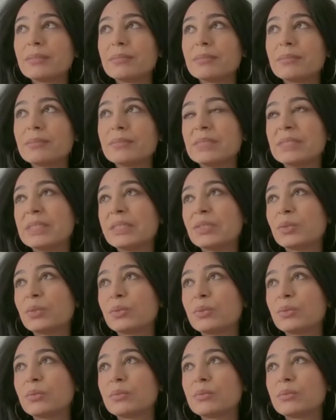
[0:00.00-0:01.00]

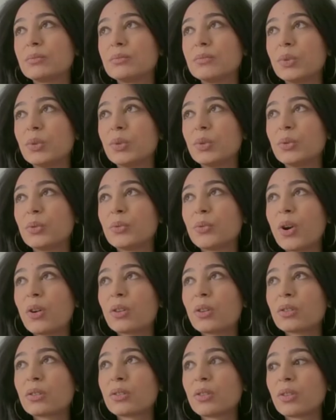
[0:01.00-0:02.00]
disons, une
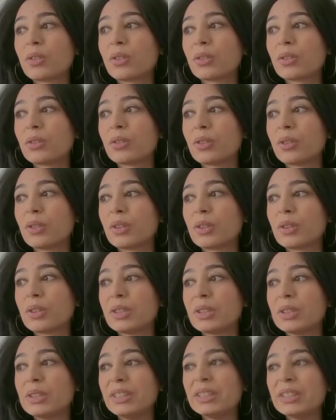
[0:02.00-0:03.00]
force euh,
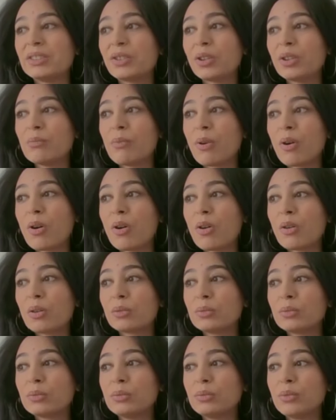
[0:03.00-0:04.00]

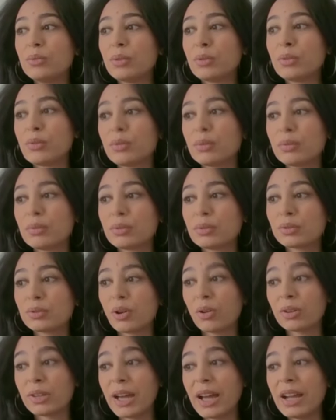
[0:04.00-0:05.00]
d'étonnement ou de
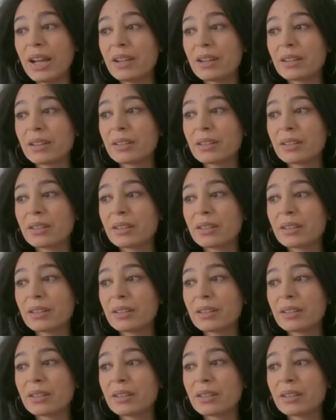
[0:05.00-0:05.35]
scandale